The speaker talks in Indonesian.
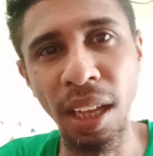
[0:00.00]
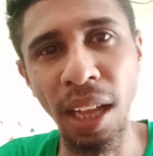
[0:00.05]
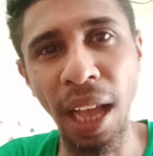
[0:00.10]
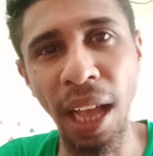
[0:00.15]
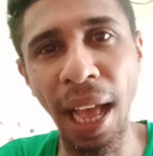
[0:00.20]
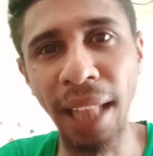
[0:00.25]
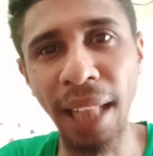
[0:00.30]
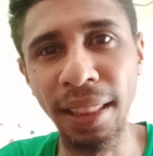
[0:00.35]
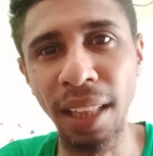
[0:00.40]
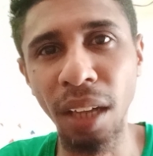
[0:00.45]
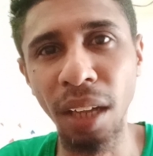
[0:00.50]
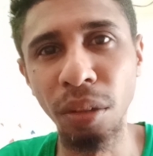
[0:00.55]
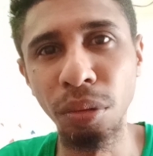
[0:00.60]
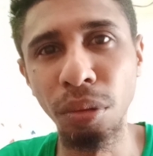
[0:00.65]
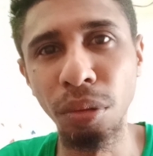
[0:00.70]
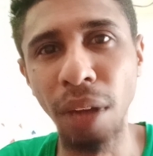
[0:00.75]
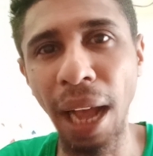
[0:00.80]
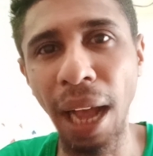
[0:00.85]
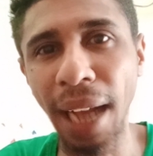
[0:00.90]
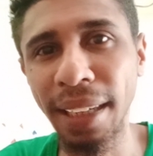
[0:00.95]

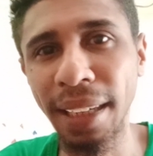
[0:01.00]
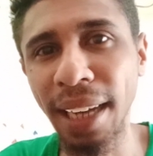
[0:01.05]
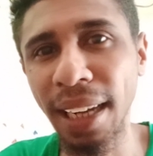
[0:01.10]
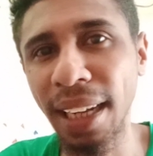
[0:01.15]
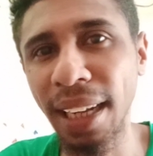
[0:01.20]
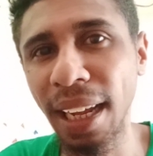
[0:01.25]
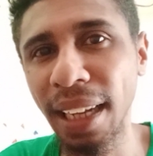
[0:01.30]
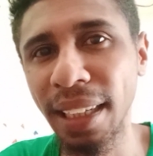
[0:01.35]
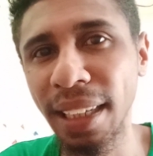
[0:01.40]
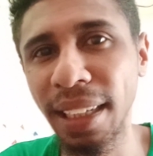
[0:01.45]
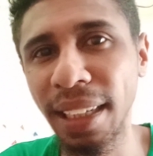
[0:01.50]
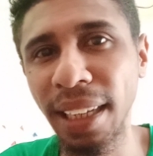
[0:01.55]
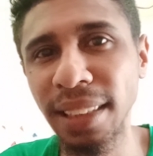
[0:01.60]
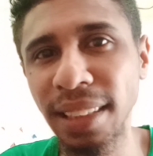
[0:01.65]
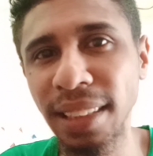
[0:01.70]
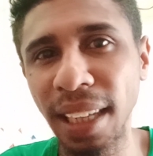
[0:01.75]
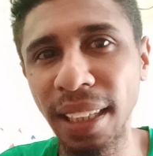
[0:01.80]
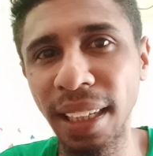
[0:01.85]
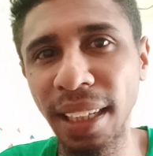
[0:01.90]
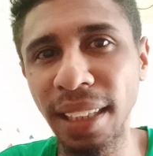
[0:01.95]
Atau adakah
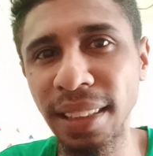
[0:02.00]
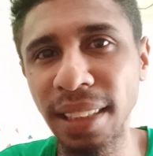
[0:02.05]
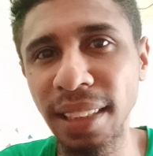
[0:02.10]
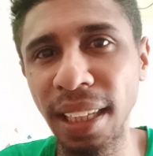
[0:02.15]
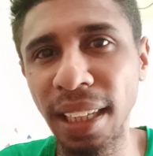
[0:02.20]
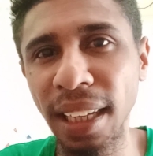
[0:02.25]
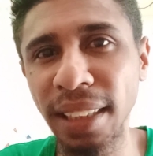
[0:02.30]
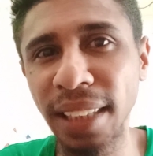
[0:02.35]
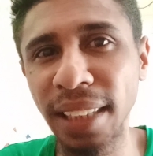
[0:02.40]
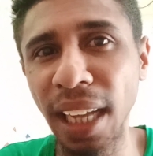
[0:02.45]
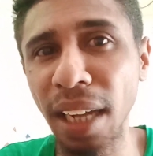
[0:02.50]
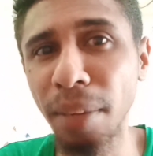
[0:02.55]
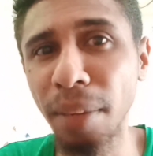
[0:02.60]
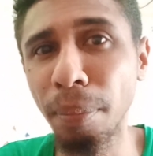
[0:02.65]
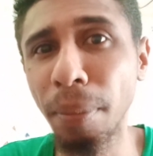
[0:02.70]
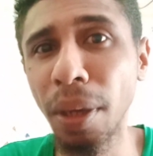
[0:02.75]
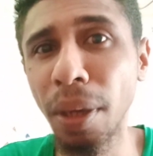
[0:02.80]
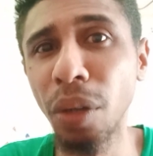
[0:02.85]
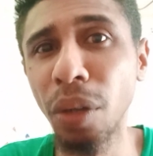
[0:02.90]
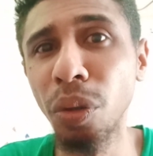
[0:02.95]
desa-desa yang
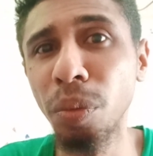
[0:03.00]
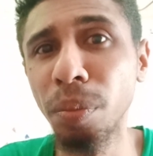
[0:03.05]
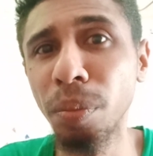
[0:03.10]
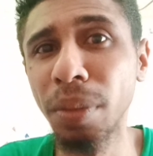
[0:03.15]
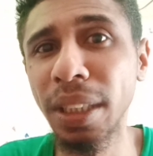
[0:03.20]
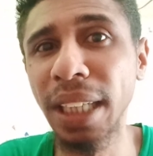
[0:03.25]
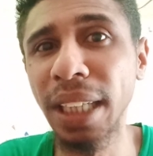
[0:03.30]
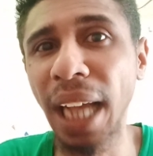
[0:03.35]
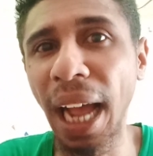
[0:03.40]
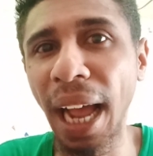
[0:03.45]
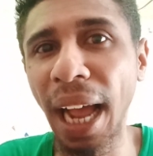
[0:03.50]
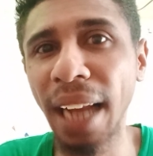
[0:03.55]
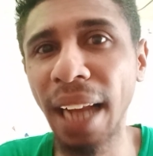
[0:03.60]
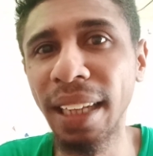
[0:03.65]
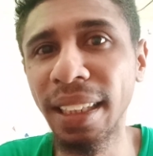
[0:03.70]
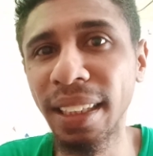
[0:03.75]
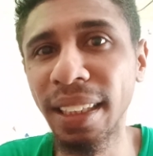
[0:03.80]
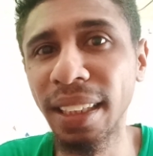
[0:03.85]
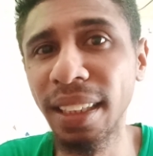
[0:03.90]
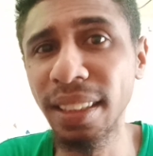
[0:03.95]
belum
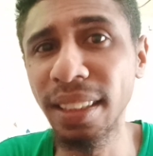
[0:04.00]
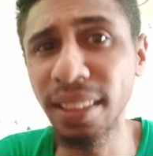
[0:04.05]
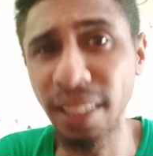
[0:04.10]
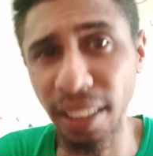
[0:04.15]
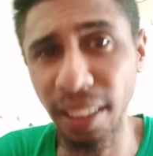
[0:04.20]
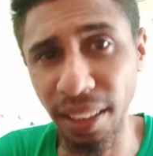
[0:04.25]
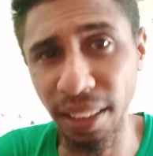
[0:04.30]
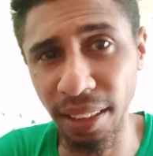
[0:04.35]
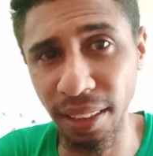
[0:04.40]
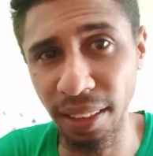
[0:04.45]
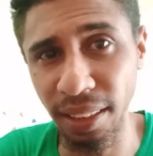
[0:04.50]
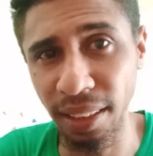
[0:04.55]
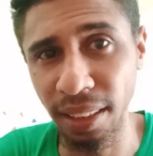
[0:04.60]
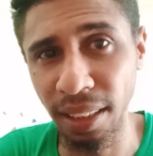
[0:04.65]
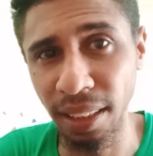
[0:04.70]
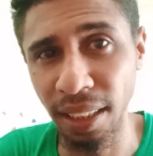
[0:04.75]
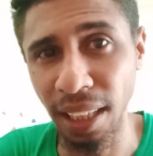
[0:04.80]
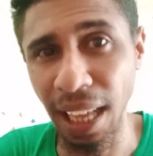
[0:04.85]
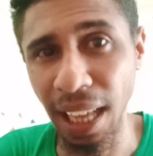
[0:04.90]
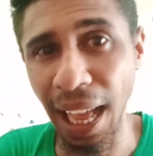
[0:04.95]
dialiri listrik?
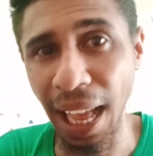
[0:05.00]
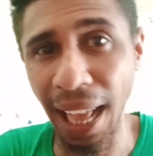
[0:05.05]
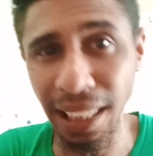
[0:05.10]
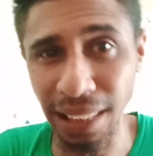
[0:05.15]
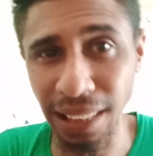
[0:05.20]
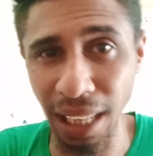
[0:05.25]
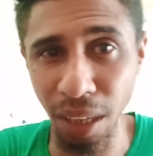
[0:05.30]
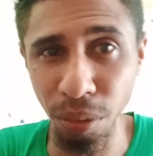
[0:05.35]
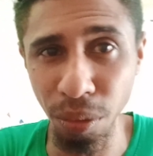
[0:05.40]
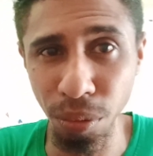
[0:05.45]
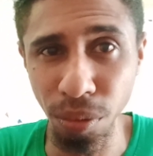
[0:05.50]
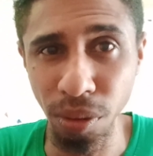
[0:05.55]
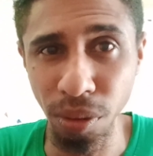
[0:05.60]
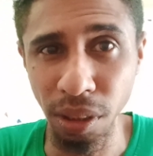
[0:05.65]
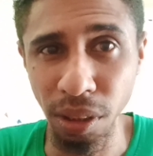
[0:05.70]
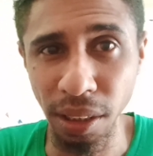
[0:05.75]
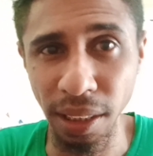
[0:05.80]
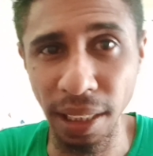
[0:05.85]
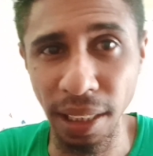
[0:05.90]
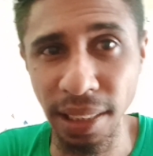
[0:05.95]
Atau
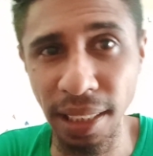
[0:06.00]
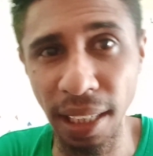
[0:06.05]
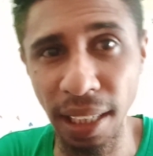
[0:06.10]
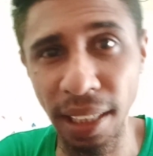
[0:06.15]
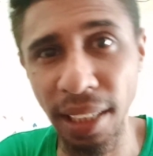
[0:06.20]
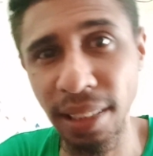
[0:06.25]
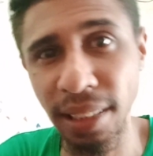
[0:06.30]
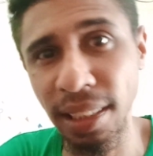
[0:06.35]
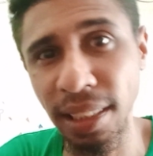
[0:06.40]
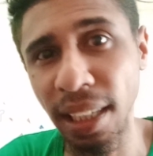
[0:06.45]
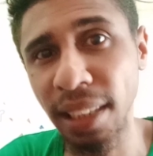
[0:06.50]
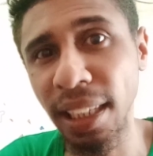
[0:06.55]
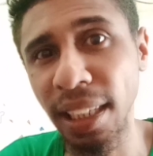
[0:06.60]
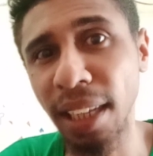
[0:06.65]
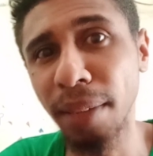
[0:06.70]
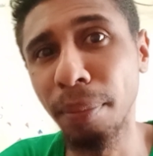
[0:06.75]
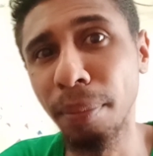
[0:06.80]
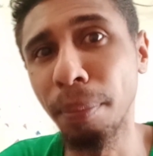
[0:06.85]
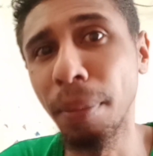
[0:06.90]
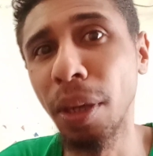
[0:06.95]
desa-desa
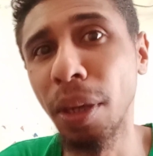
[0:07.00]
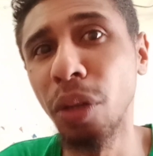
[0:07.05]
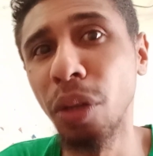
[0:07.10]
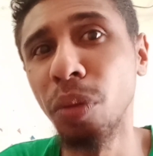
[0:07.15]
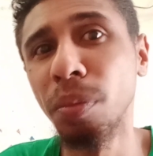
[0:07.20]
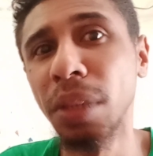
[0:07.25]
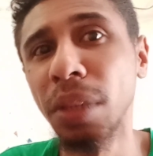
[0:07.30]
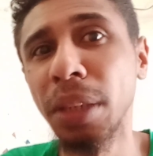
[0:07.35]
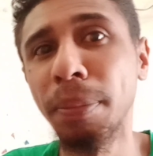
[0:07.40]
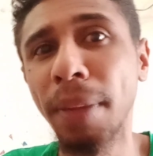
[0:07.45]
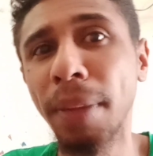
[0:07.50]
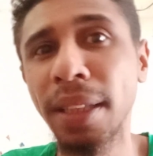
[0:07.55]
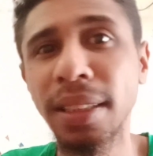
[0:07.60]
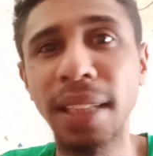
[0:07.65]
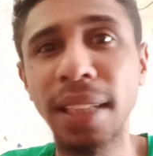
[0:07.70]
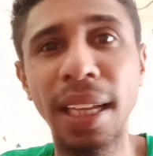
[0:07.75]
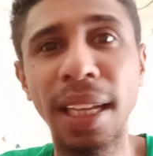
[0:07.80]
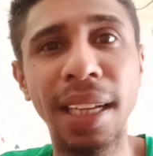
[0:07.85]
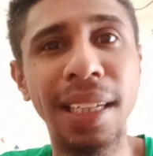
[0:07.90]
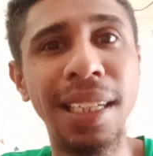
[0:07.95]
yang belum
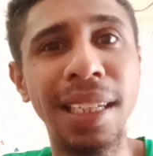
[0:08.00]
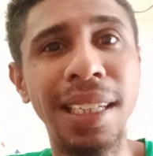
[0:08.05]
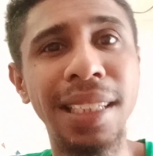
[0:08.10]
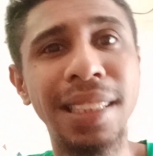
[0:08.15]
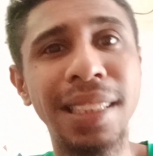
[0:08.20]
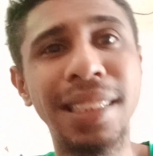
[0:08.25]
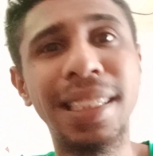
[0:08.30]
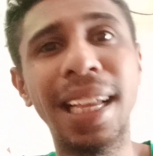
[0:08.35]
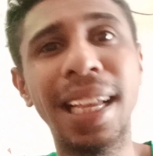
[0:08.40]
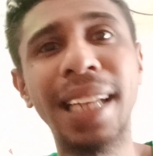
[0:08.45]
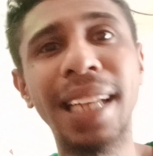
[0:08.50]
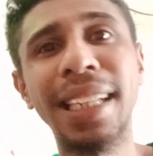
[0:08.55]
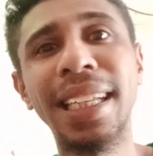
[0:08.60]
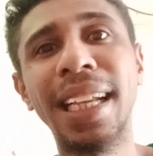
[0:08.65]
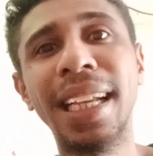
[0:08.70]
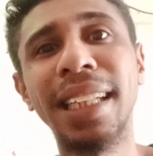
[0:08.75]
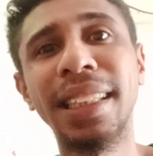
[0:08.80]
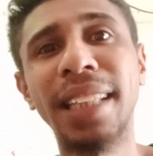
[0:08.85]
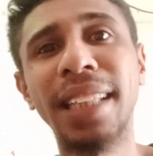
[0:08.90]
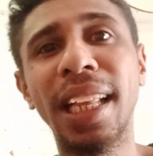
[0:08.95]
dipasang
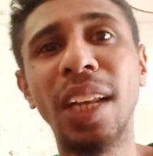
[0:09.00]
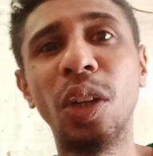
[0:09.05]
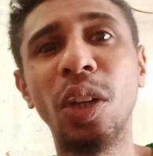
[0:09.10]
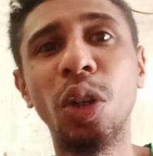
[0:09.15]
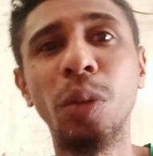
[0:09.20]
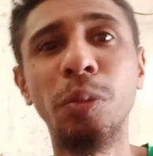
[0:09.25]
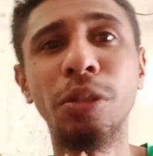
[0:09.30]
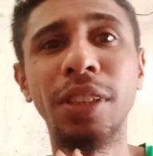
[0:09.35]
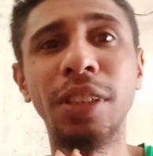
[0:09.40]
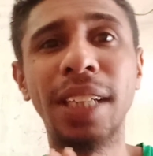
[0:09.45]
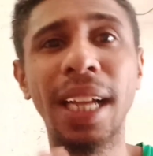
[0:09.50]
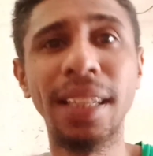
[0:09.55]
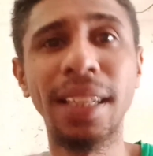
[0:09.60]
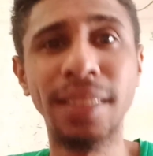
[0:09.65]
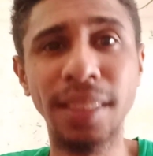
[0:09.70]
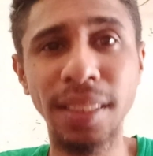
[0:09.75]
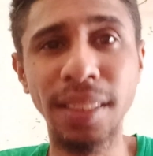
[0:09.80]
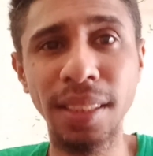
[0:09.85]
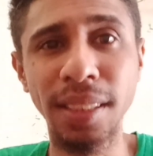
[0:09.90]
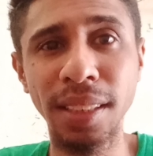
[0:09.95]
jaringan
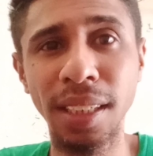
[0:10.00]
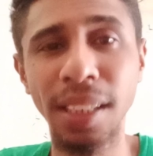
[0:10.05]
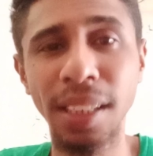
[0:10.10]
telekomunikasi?